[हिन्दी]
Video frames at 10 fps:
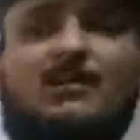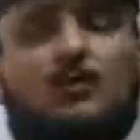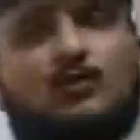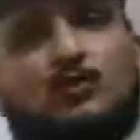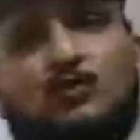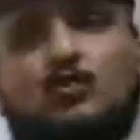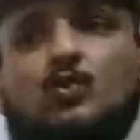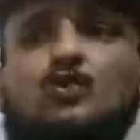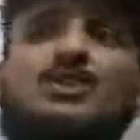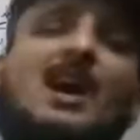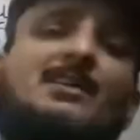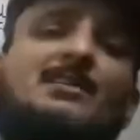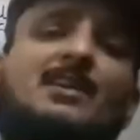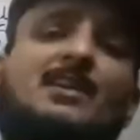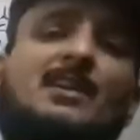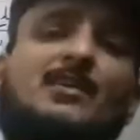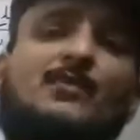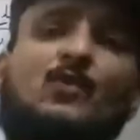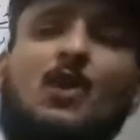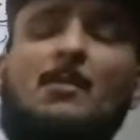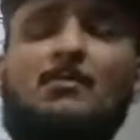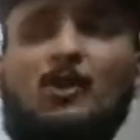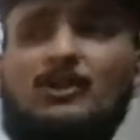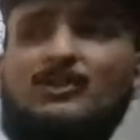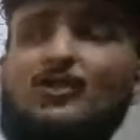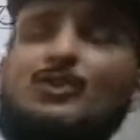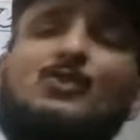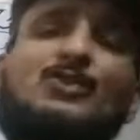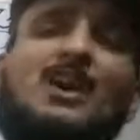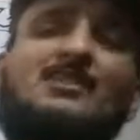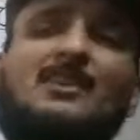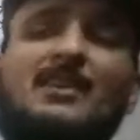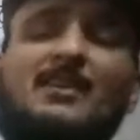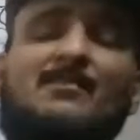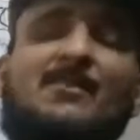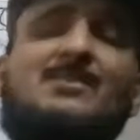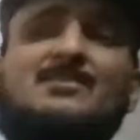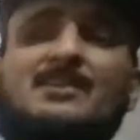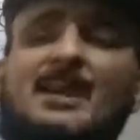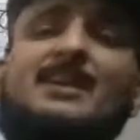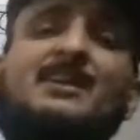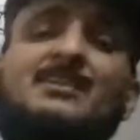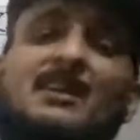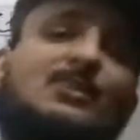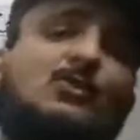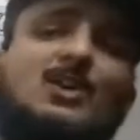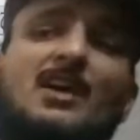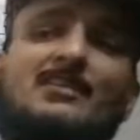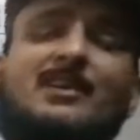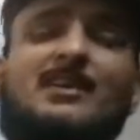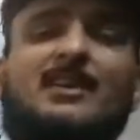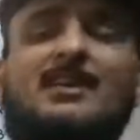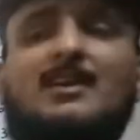वो स्कूल को याद करें वो आप मॉन्टीसोरी को याद करें फर्स्ट सेकंड थर्ड को याद करें